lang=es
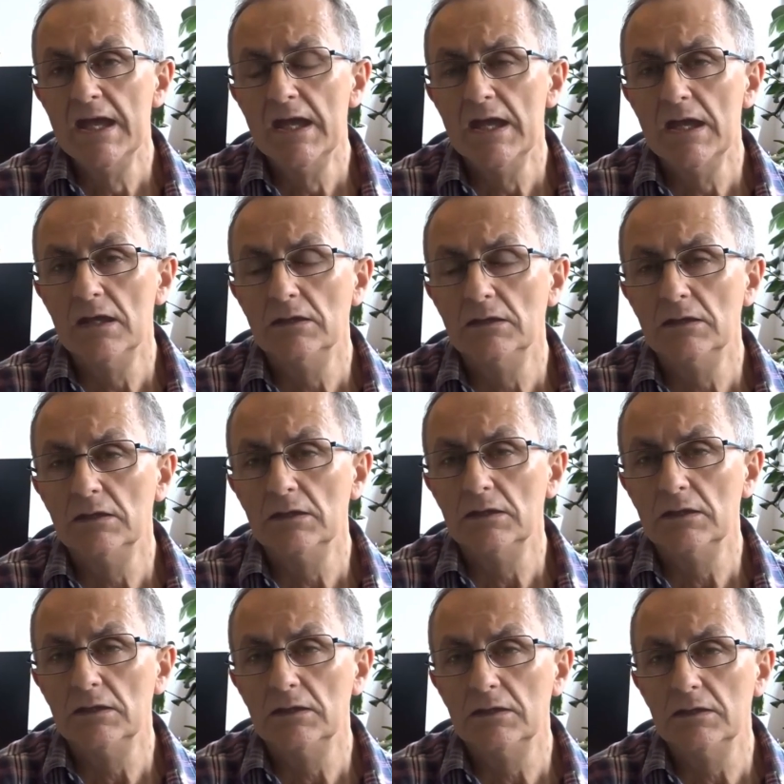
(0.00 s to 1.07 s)
Por eso hoy
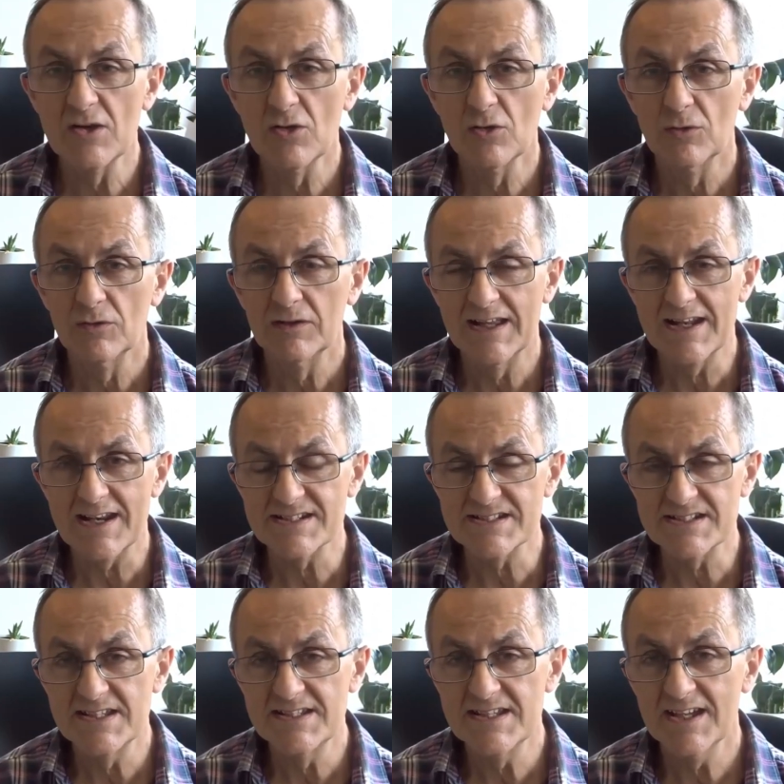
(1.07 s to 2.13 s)
os traigo la
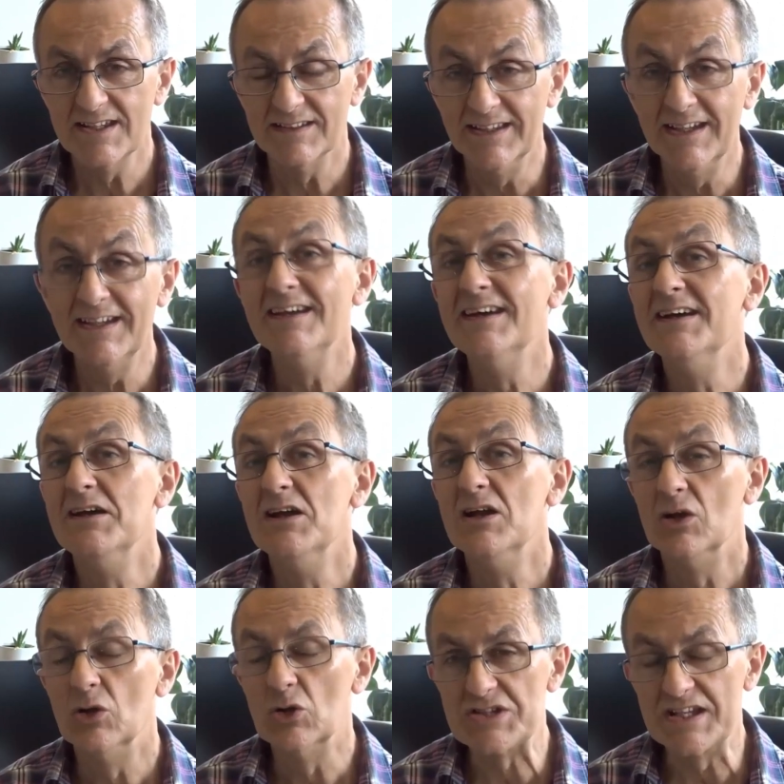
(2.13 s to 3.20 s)
reseña de
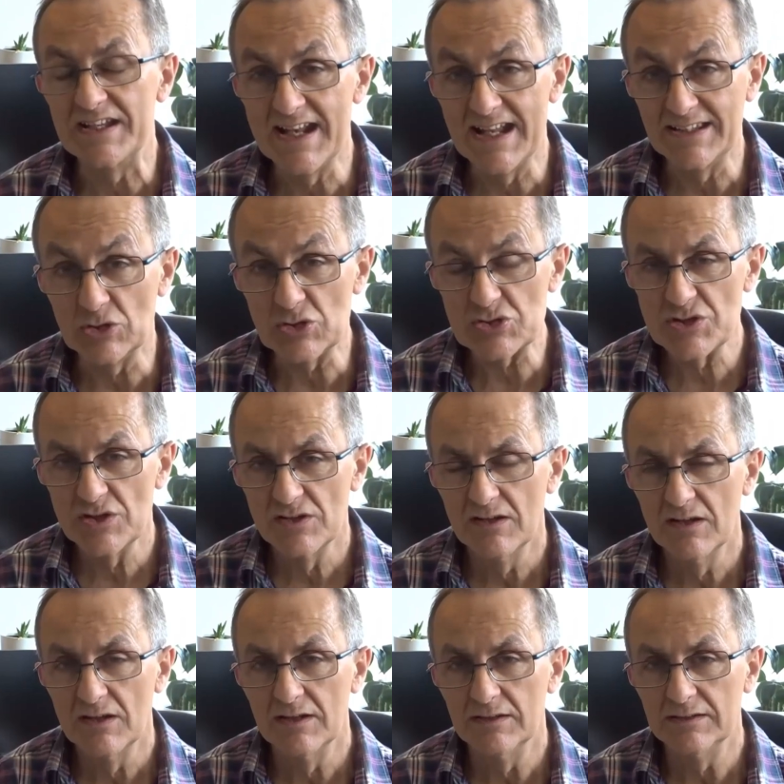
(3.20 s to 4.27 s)
Los Ingratos,
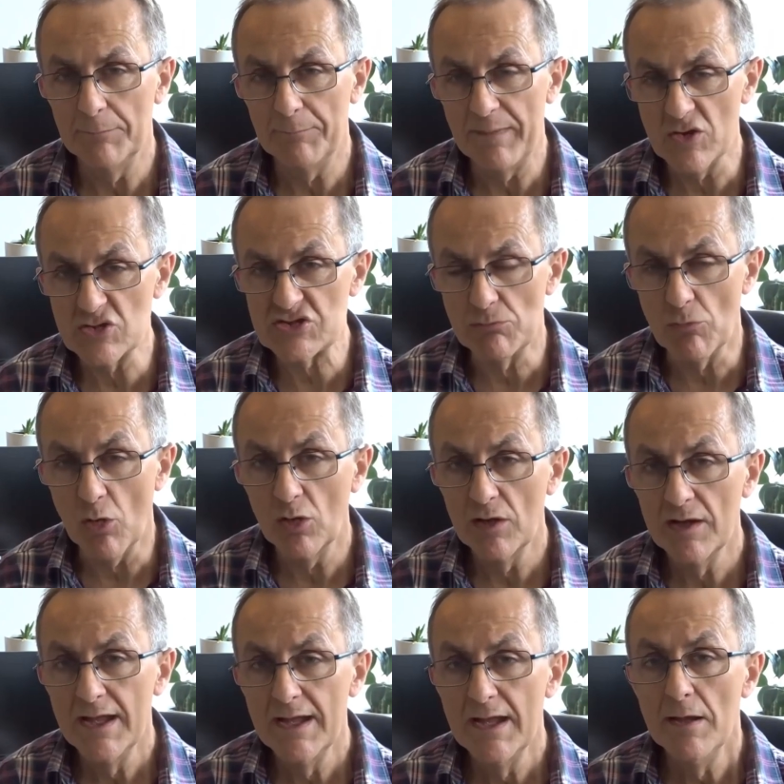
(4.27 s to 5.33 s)
de Pedro Simón.
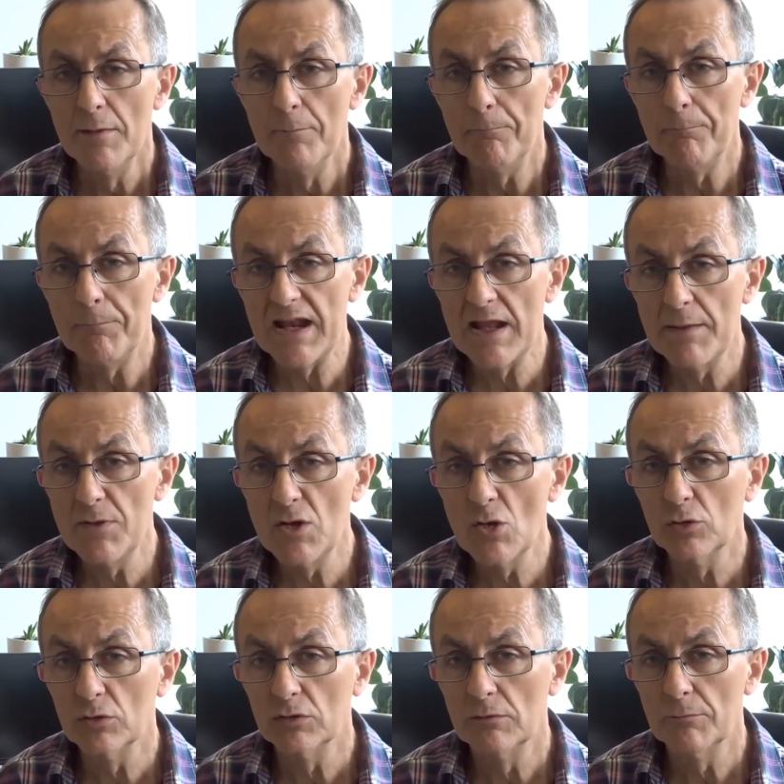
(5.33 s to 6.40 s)

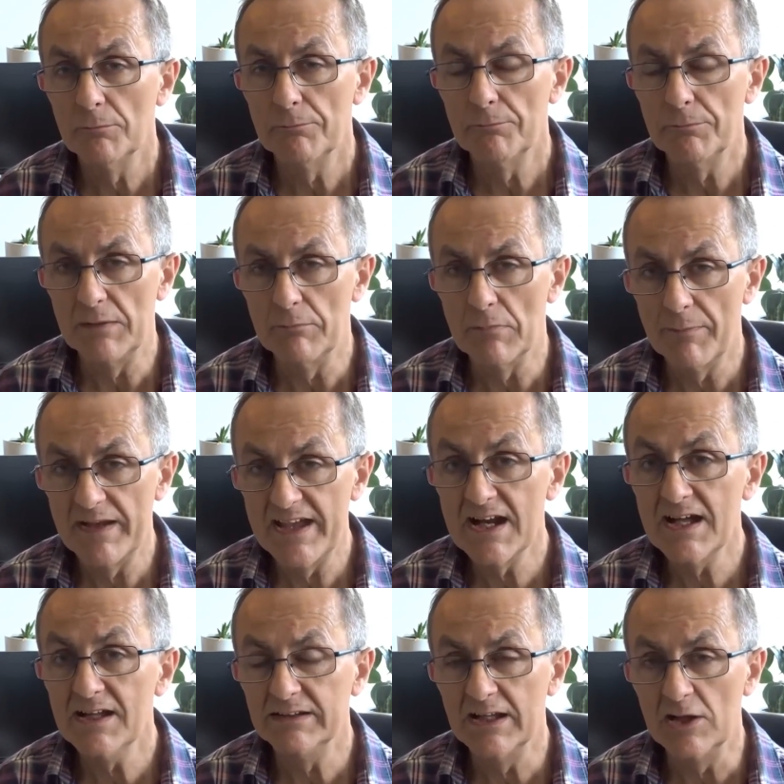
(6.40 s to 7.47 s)
Premio
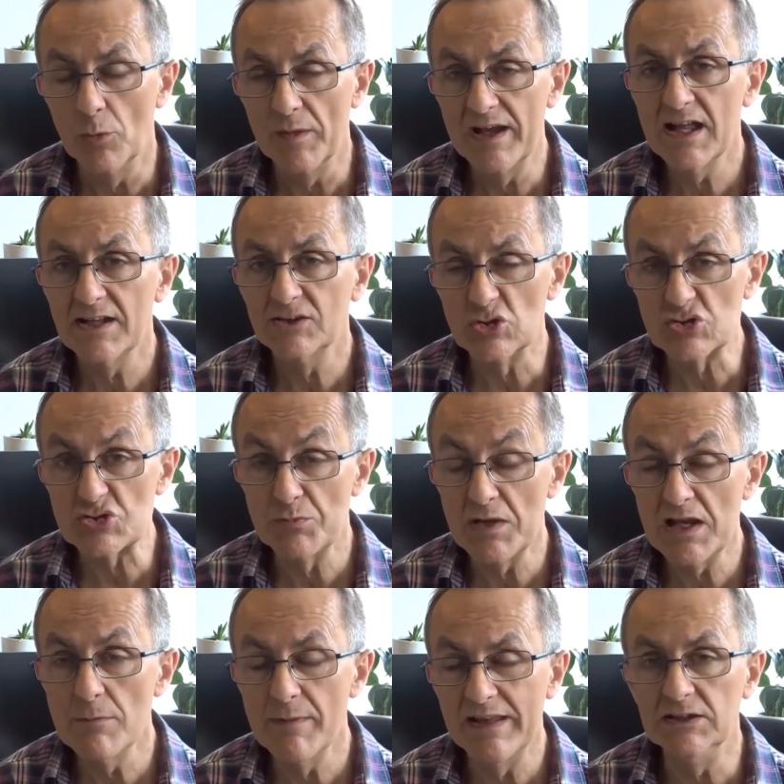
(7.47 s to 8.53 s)
Primavera de Novela
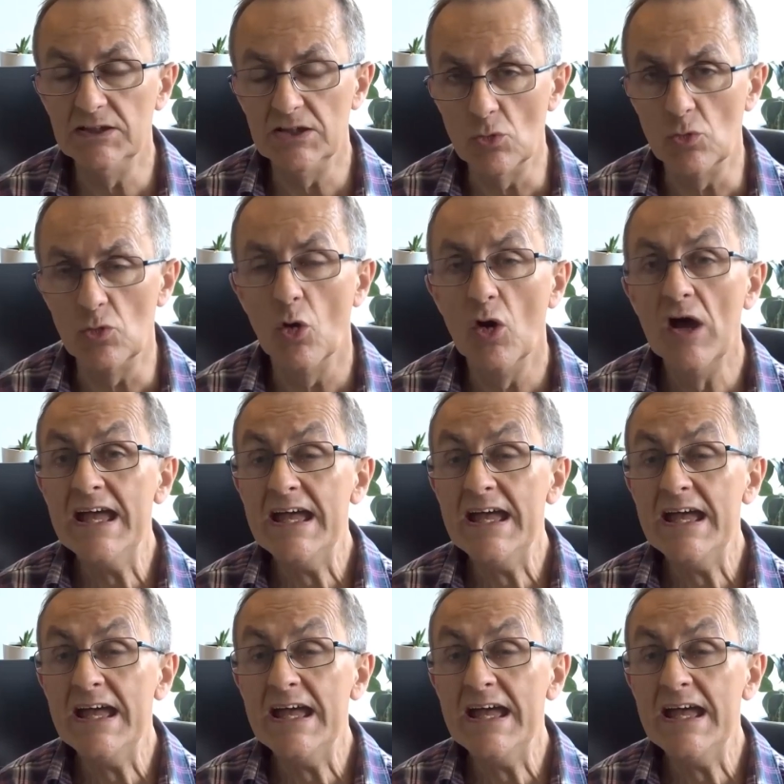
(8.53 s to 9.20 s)
2021.